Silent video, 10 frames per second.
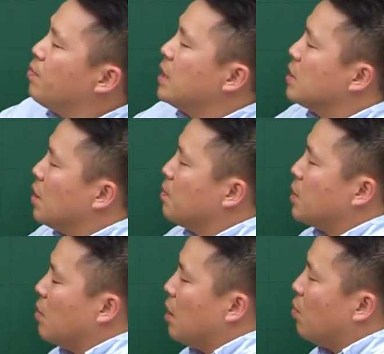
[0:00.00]

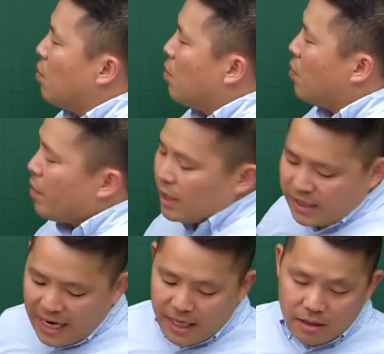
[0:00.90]
민첩성하고의
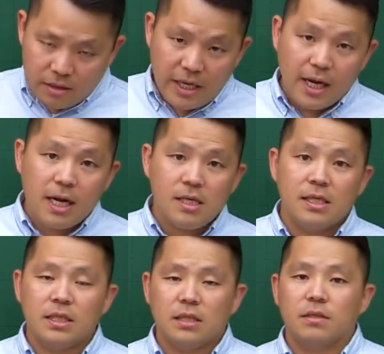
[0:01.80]
차이를
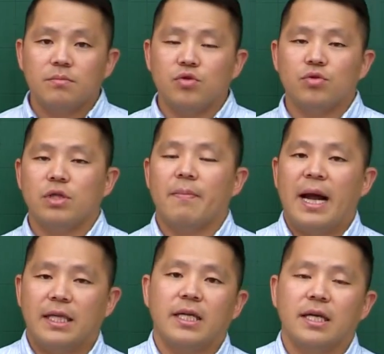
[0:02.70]
헷갈리시는 분들이
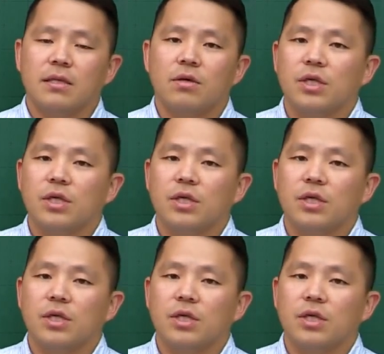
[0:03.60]
많이 계세요.